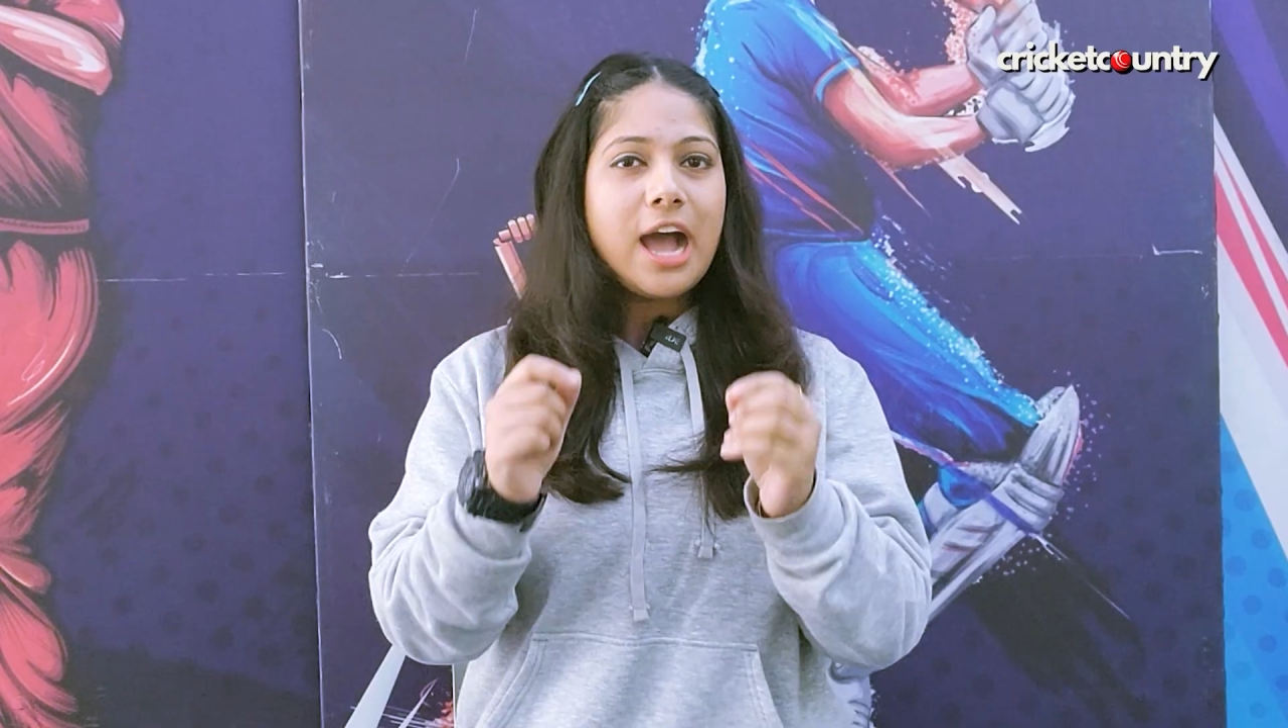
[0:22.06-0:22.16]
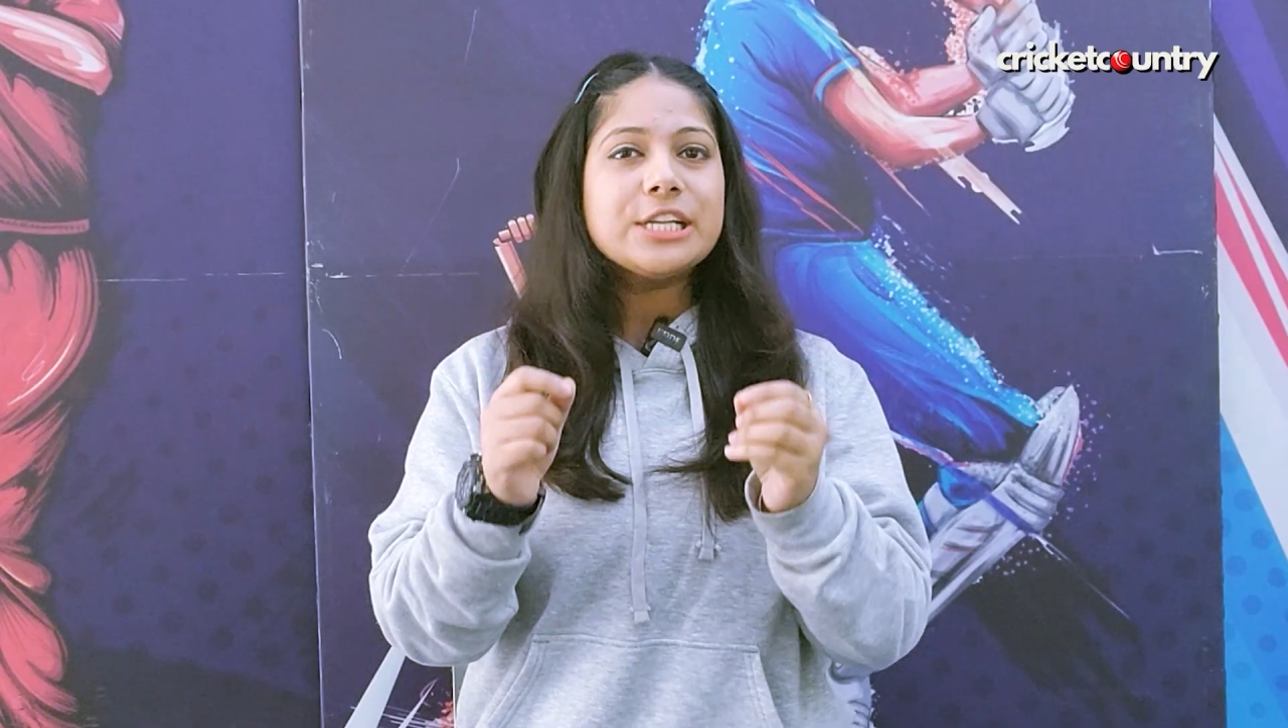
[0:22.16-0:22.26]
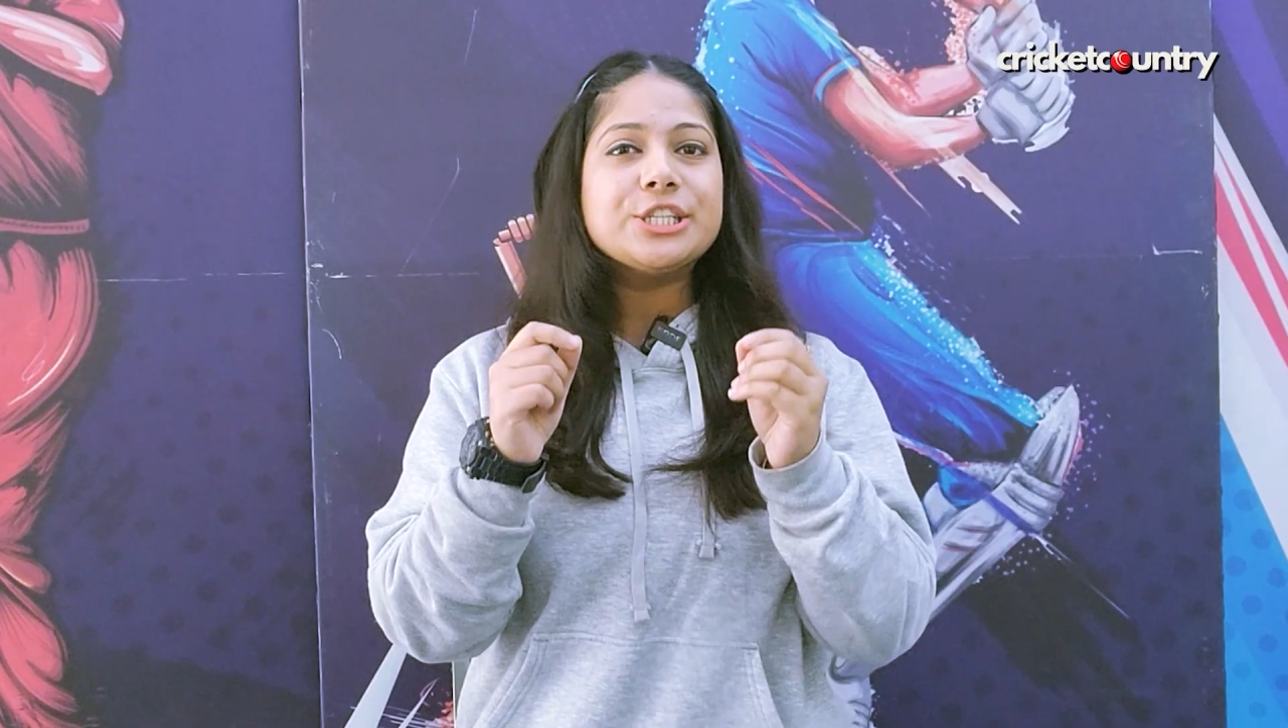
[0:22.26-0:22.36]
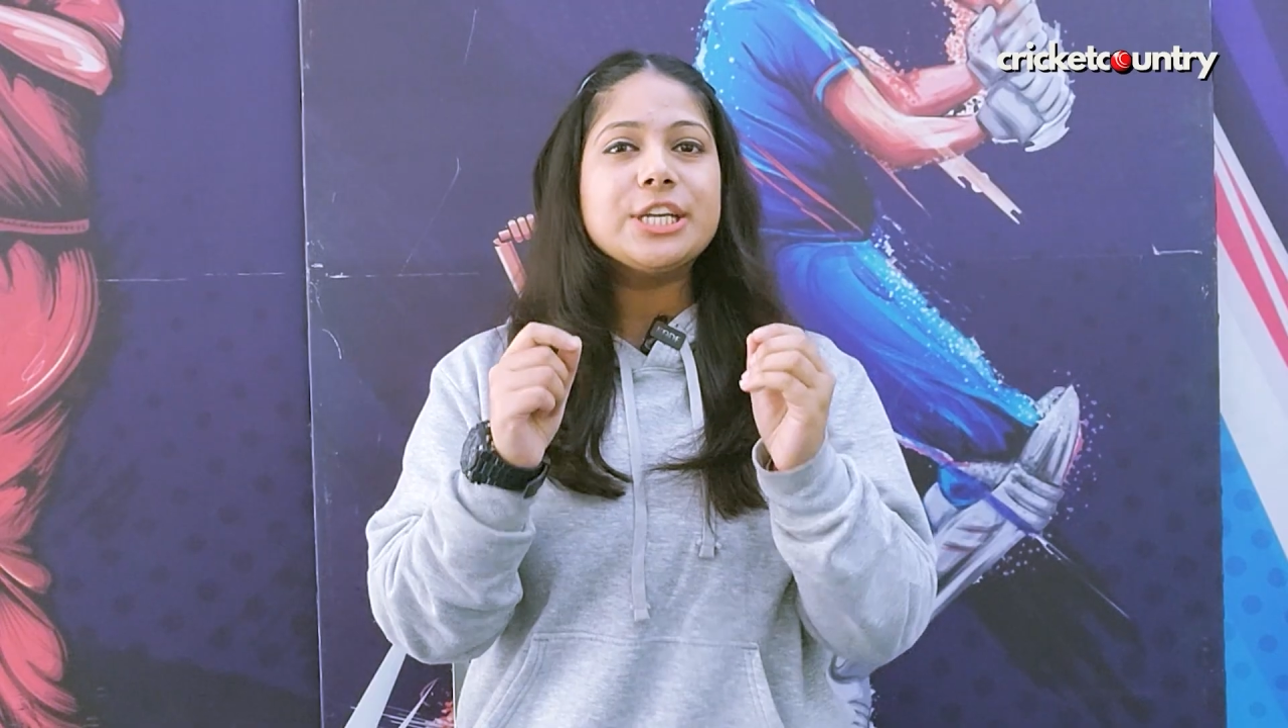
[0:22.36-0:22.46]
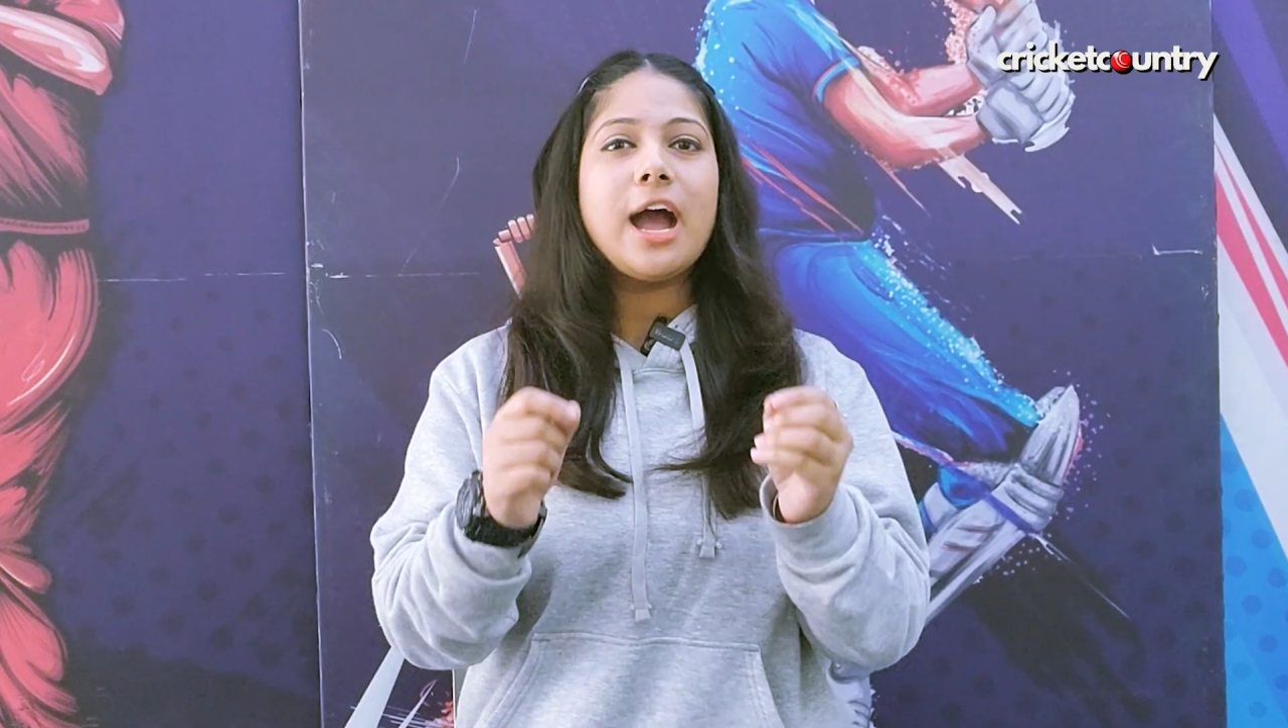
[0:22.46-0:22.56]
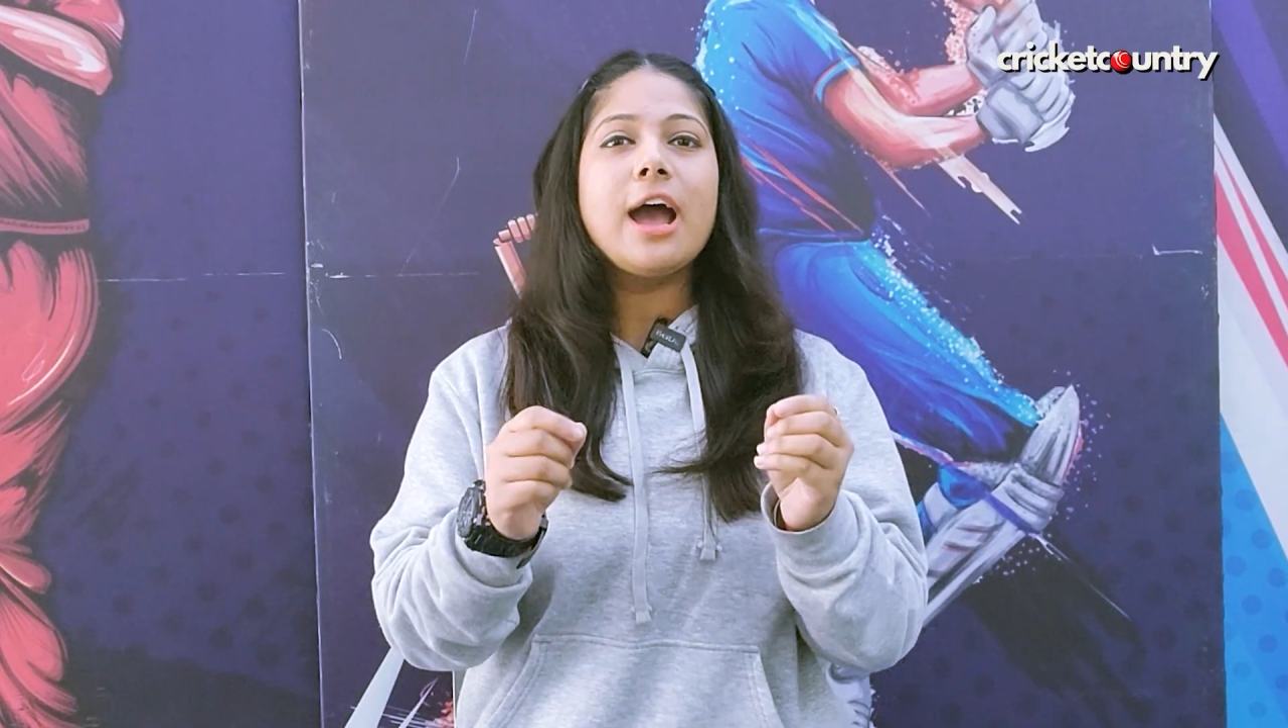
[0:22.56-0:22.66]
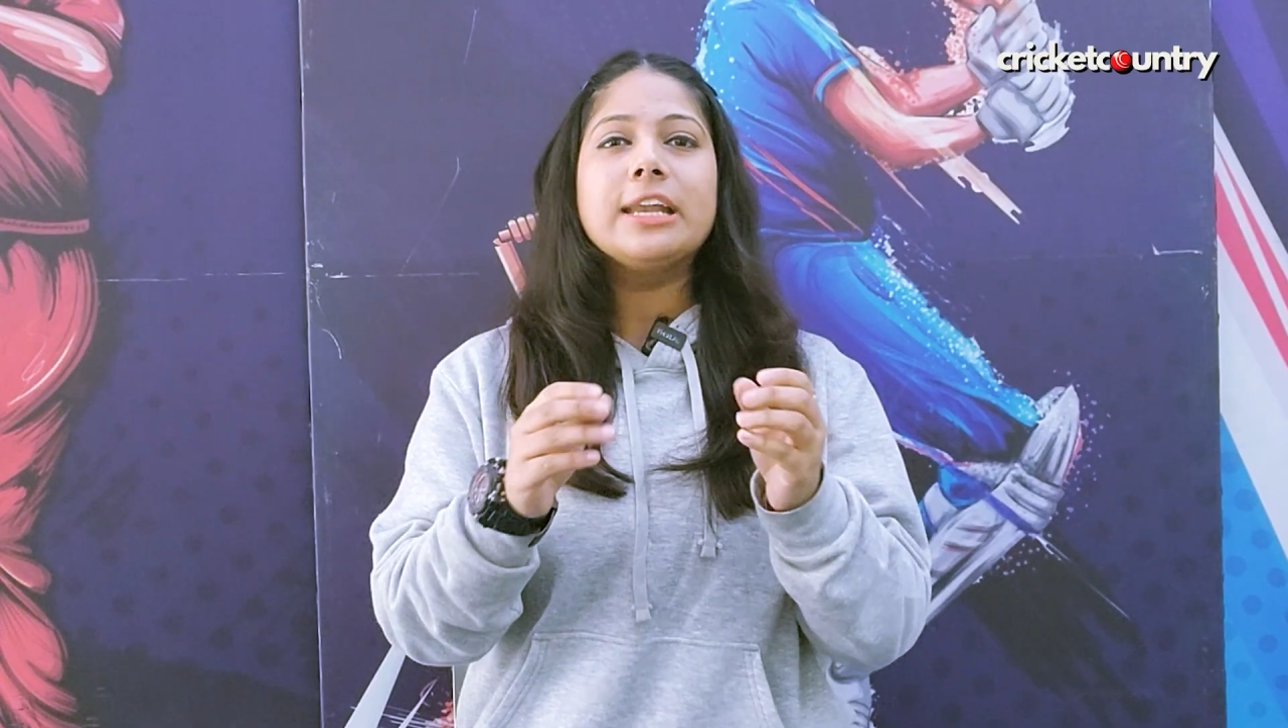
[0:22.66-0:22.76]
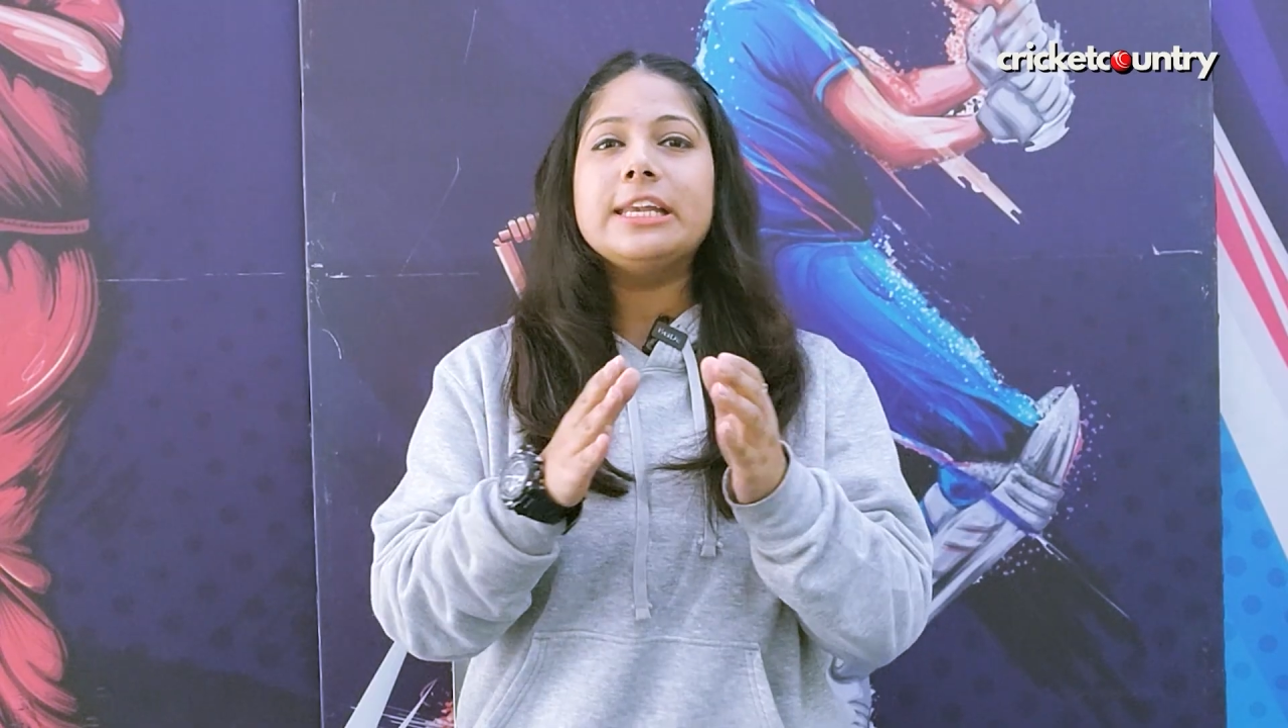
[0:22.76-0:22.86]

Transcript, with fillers: आज यहाँ